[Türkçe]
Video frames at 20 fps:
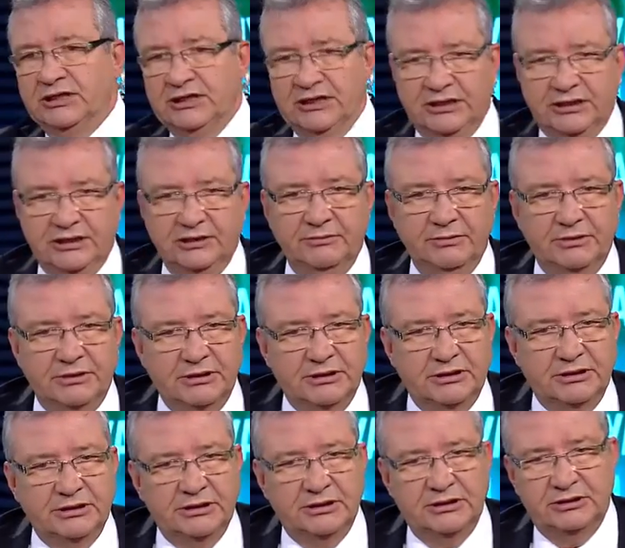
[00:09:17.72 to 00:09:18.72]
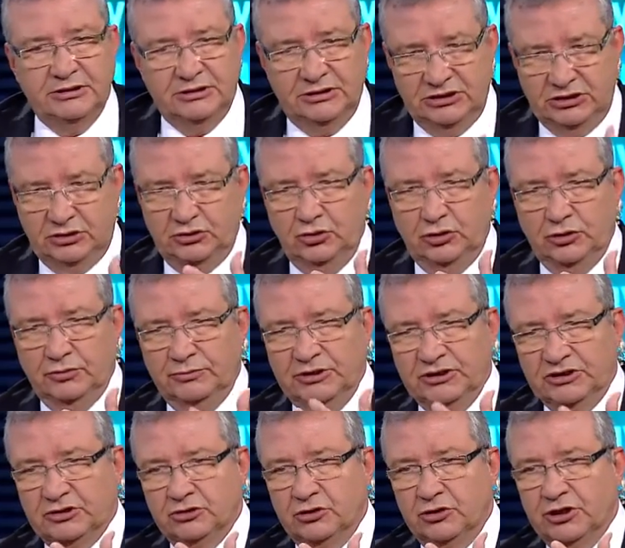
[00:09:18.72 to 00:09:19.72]
gittim. Ee, izliyorum
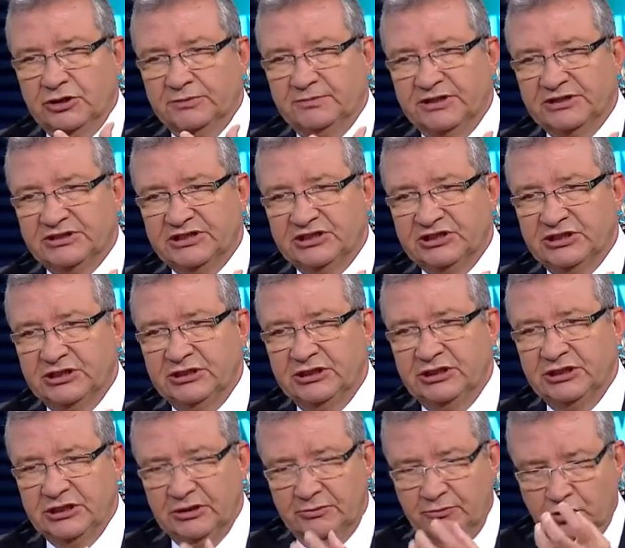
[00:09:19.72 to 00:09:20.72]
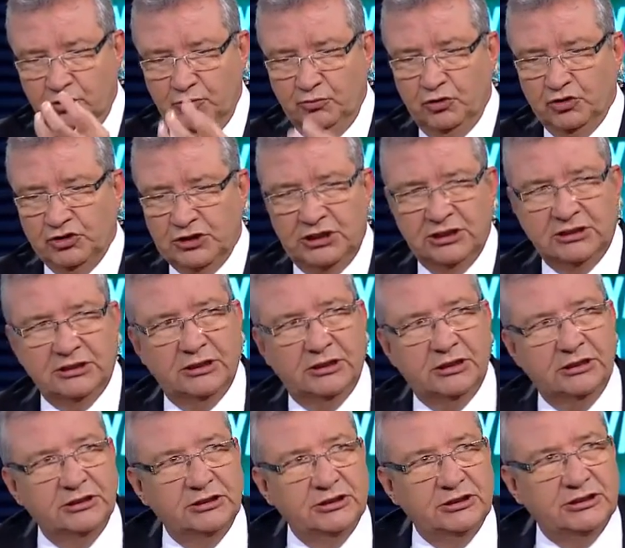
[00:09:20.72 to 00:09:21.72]
nasıl öğretmen seçildiğini. Tabii tüm özellikler
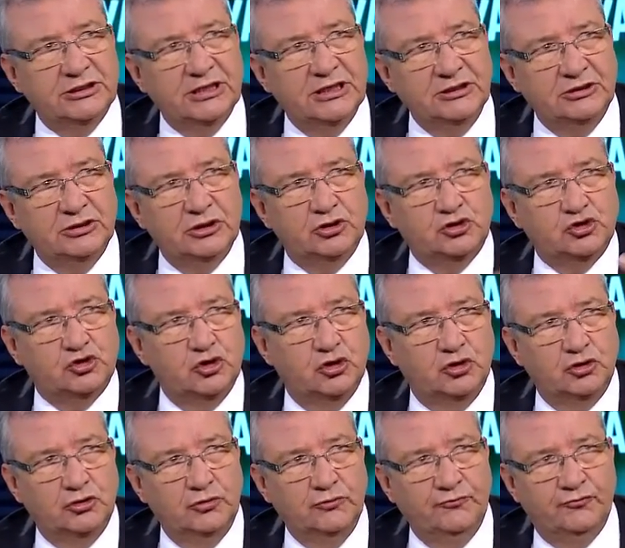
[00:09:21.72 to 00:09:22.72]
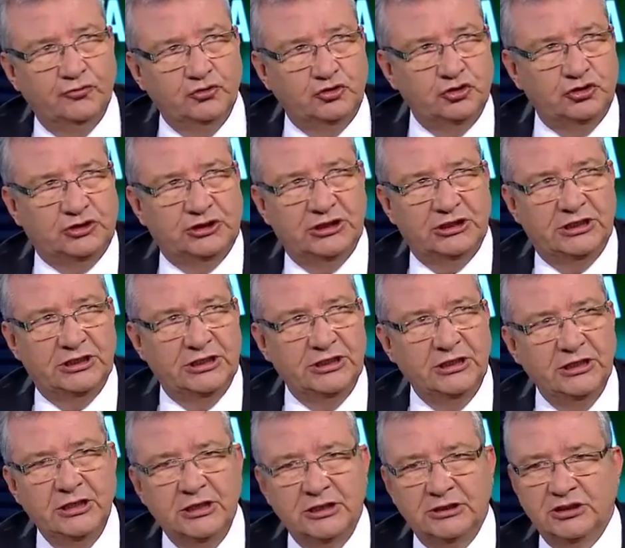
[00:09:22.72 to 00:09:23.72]
alınırken diksiyonu, vücut dili,
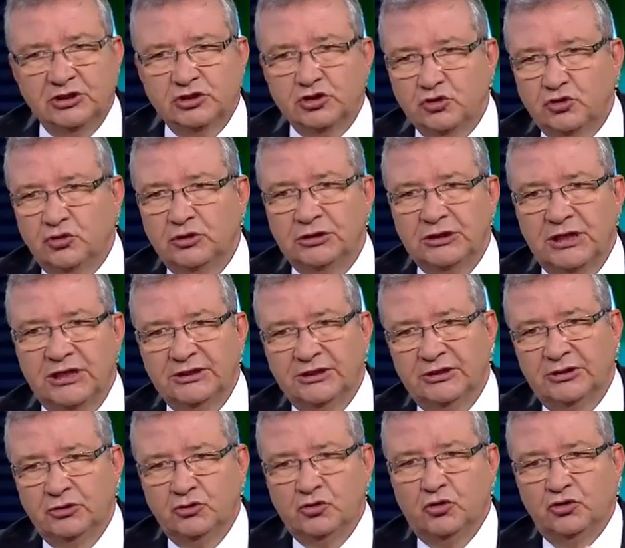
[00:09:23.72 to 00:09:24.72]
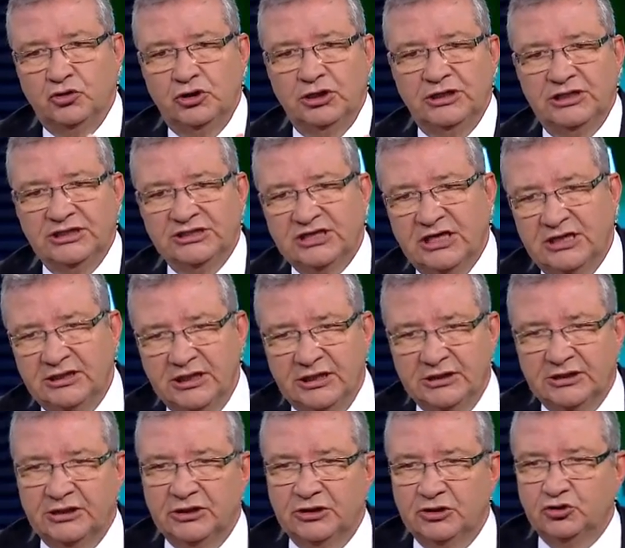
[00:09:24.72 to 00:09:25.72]
nasıl kullandığını, konuyu nasıl
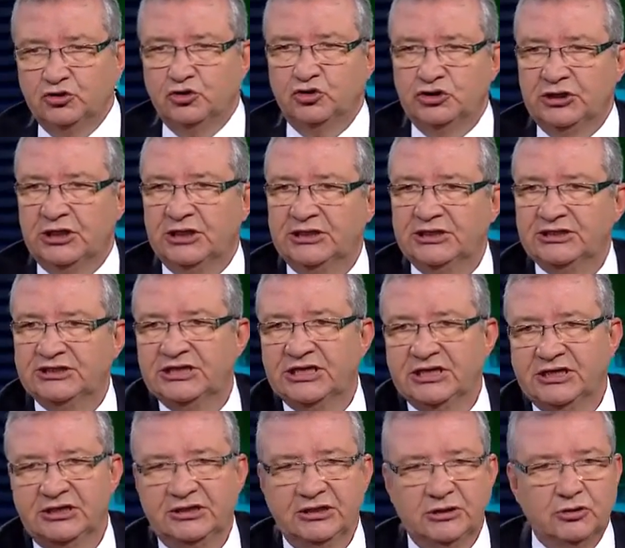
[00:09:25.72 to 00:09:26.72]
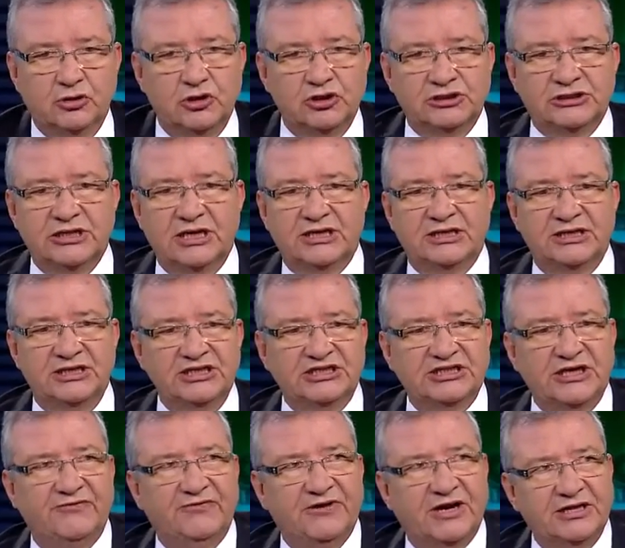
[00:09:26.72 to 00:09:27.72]
anlattığını, çocuğa nasıl yakınlık gösterdiğini,
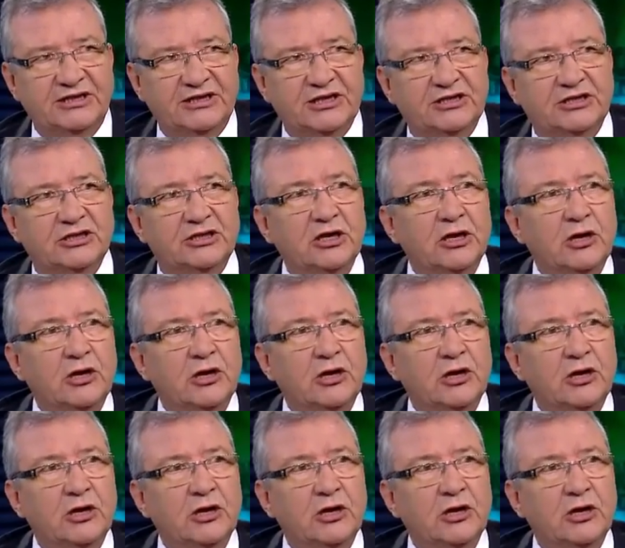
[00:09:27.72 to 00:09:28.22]
şefkat nedir